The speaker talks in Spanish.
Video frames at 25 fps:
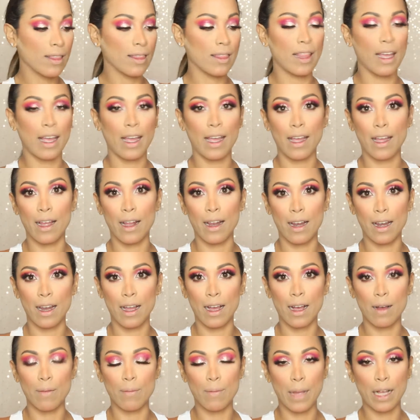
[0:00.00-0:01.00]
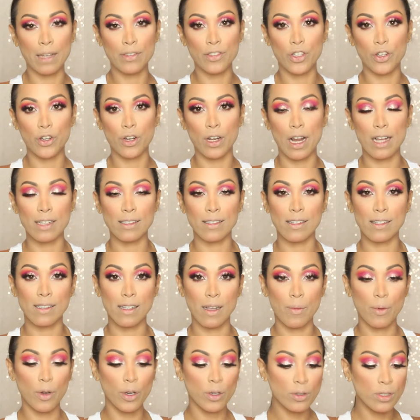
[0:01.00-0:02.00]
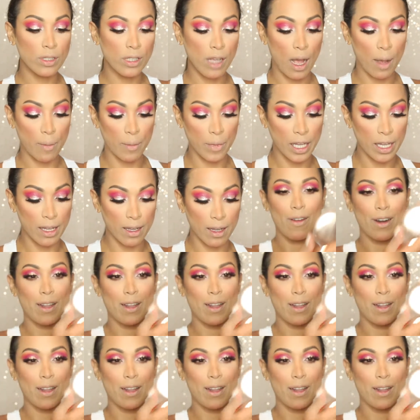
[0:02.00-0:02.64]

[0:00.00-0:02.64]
de la masterclass de Summer Kusami.